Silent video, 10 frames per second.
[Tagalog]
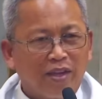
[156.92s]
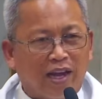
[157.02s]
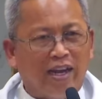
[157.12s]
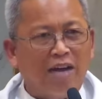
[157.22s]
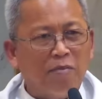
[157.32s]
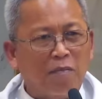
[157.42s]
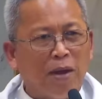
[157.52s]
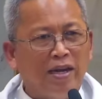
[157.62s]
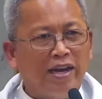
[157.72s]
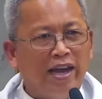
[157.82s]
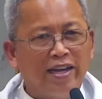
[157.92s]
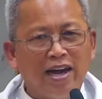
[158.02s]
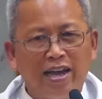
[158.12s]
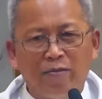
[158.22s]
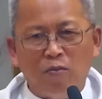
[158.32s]
Kanang magpanday
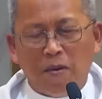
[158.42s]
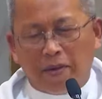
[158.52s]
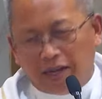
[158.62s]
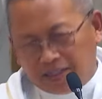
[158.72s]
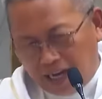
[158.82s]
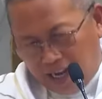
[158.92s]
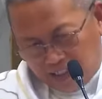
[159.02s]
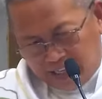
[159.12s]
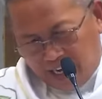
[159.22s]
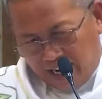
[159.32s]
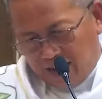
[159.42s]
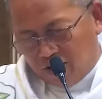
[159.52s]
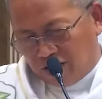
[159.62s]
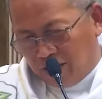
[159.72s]
ka, imo pa man ang siling-silingon,